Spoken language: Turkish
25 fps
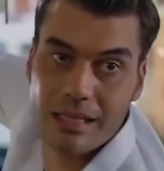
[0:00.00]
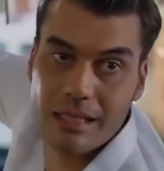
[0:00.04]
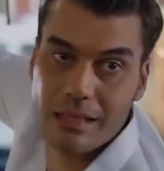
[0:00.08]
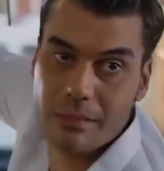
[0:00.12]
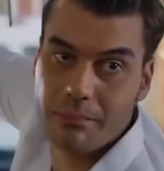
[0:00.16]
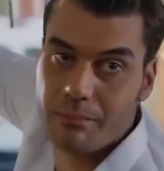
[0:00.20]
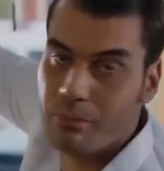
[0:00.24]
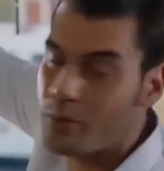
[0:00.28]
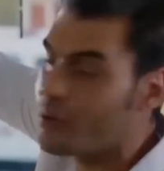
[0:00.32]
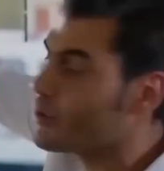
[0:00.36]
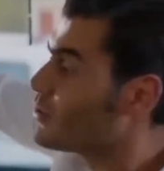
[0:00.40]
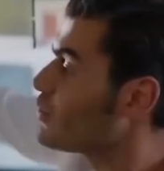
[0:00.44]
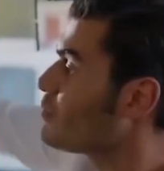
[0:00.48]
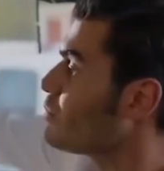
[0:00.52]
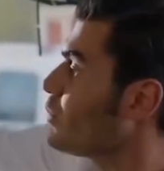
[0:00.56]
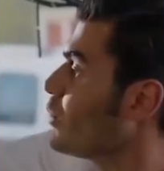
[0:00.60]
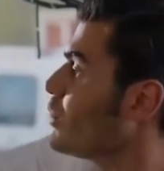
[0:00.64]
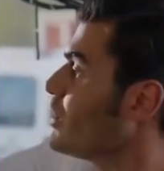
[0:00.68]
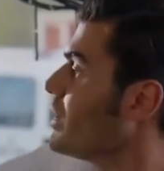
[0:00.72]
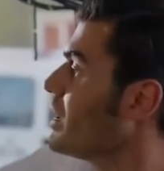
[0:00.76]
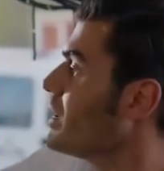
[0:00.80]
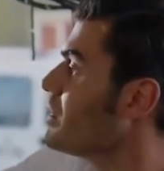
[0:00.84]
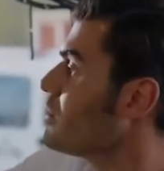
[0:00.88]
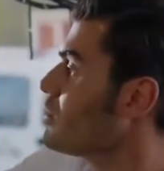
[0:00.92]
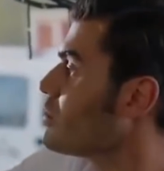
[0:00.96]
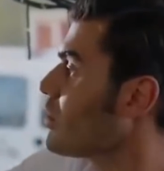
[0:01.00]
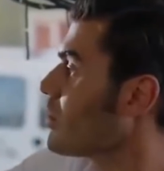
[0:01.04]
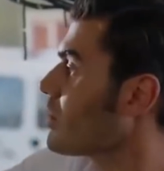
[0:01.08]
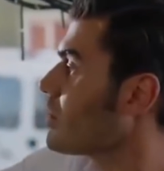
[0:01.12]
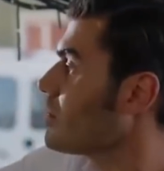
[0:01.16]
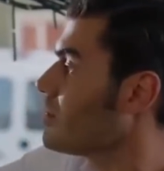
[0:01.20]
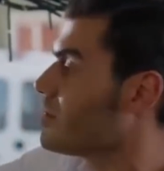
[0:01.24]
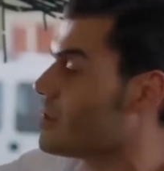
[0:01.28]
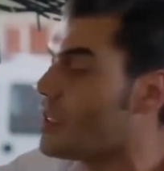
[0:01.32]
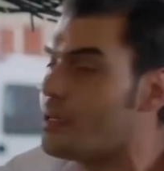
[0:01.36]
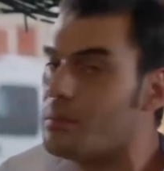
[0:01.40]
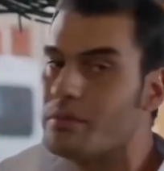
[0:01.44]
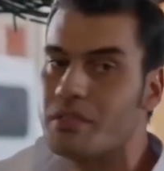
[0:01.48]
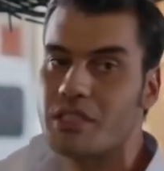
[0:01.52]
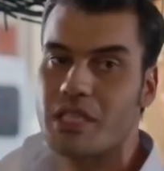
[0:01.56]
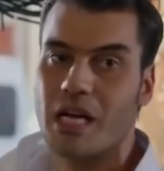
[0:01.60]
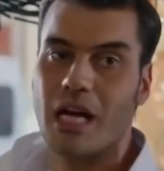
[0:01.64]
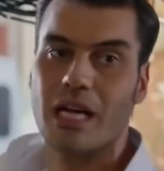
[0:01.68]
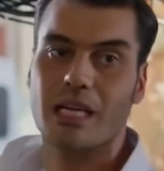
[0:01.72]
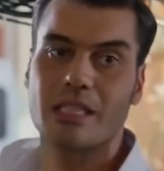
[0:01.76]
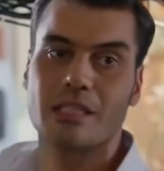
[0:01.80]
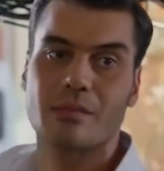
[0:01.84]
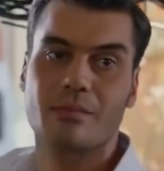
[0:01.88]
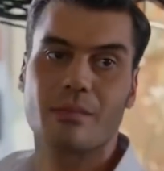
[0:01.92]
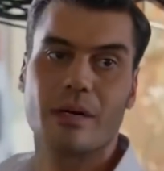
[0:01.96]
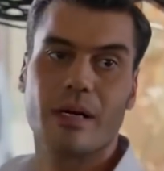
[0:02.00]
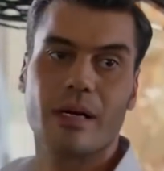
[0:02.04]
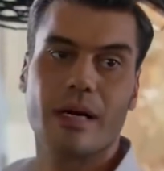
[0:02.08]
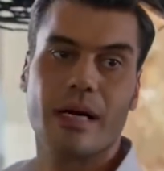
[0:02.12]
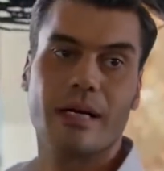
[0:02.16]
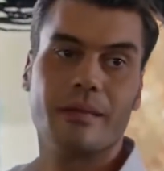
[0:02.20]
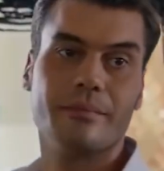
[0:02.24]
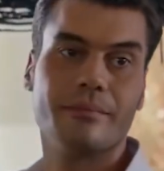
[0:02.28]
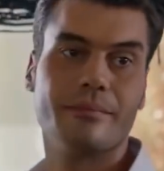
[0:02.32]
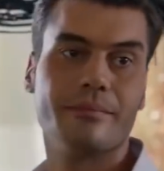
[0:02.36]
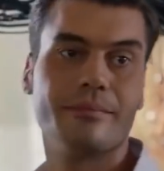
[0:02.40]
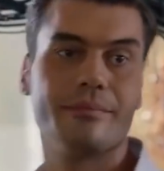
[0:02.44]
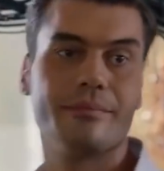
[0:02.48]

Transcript: adlı postmodern çok güzel bir çalışma.